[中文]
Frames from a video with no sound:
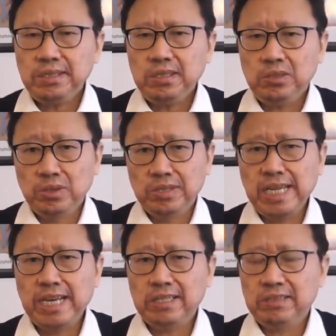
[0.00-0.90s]
所以这
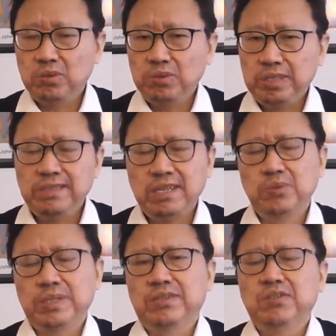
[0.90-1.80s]
电影中经常
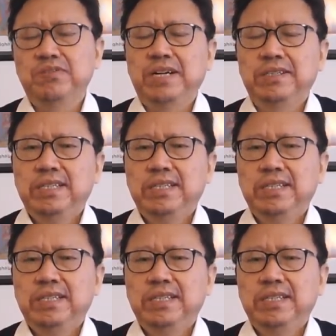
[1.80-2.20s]
用的手法，